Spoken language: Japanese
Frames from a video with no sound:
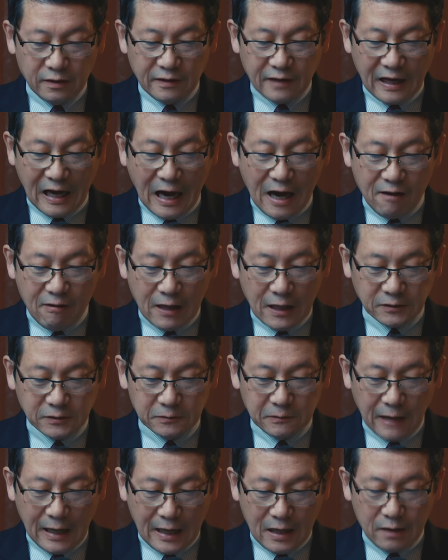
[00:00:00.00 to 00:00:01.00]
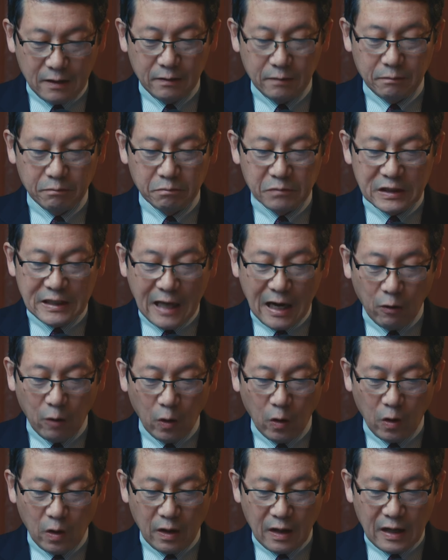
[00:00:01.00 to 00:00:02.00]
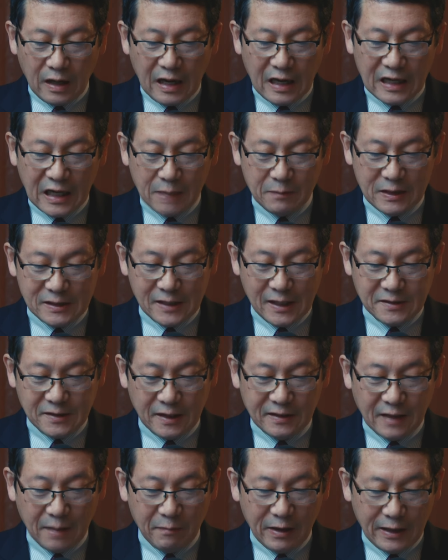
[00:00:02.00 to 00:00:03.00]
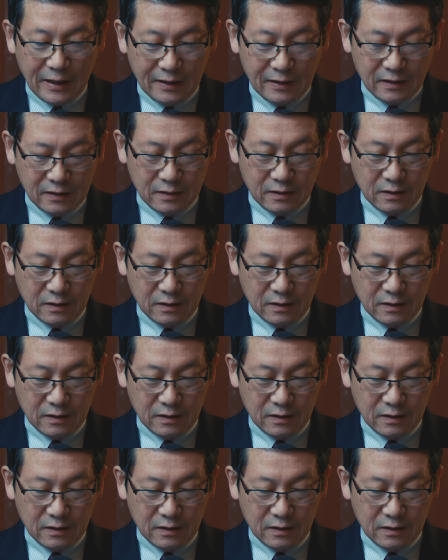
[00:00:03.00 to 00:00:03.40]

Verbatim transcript: 願わくは皆をあがめさせたまえ。